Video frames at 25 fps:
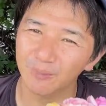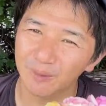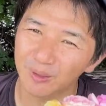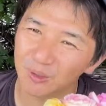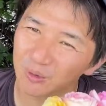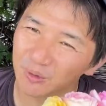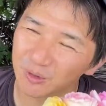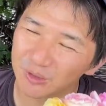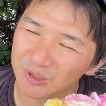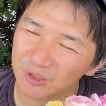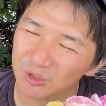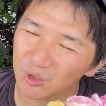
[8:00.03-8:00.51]
まで
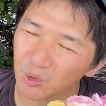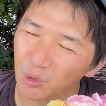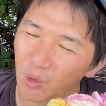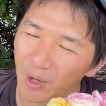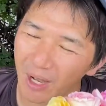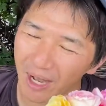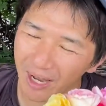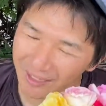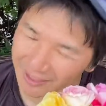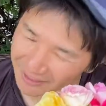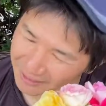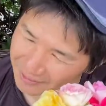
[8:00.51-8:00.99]
ご視聴
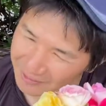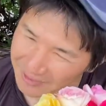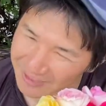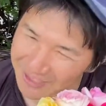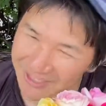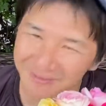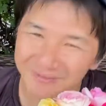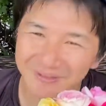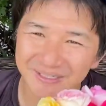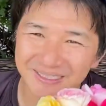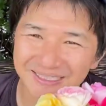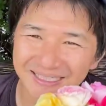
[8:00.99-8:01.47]
ありがとうござ
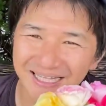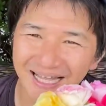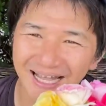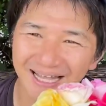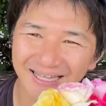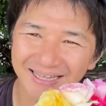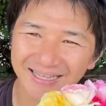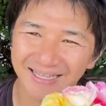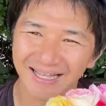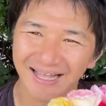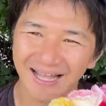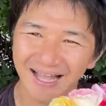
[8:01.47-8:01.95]
いました。あ
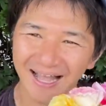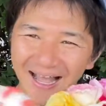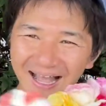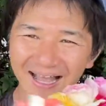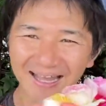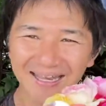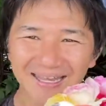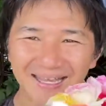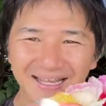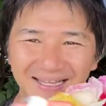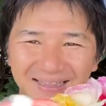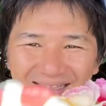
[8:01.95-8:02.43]

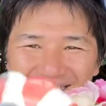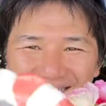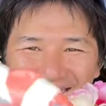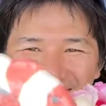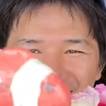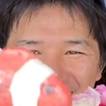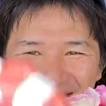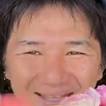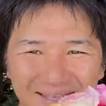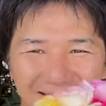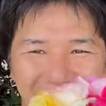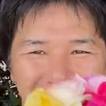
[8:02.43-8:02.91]
りがと
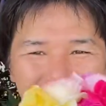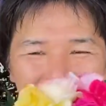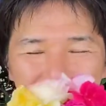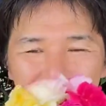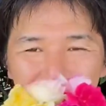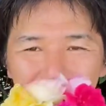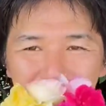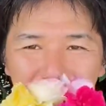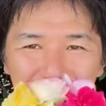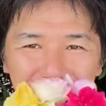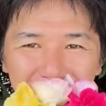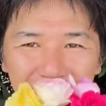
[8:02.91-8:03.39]
ね、
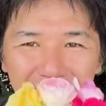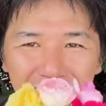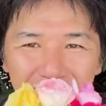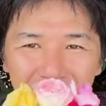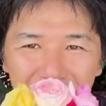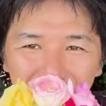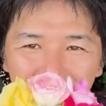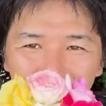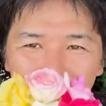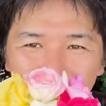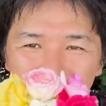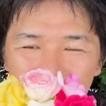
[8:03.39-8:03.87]
ま
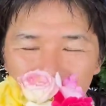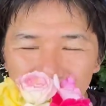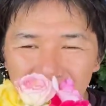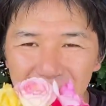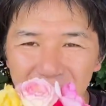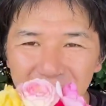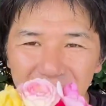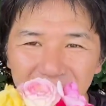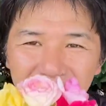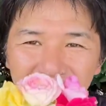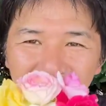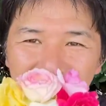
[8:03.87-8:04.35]
た見
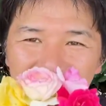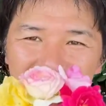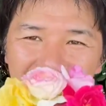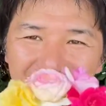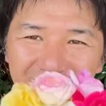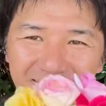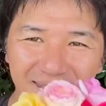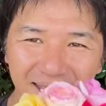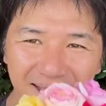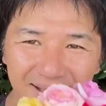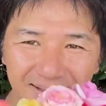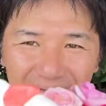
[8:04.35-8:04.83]
て
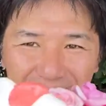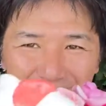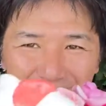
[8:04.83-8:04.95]
ね。